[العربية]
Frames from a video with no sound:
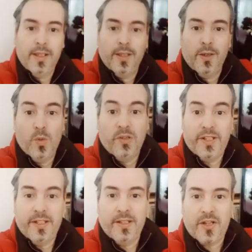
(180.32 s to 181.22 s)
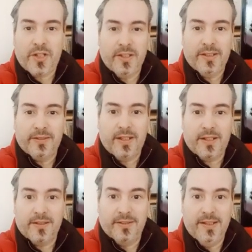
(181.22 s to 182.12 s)
والفنانة الشهيرة
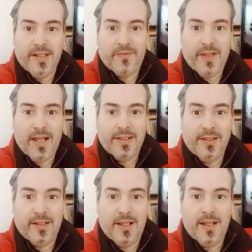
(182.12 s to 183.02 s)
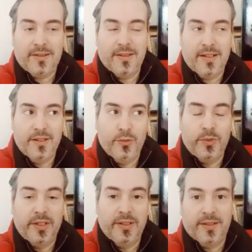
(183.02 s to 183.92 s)
ذكرت ذلك في أحد اللقاءات لكن دون
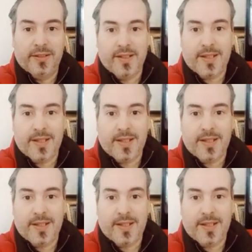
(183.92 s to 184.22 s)
ذكر اسم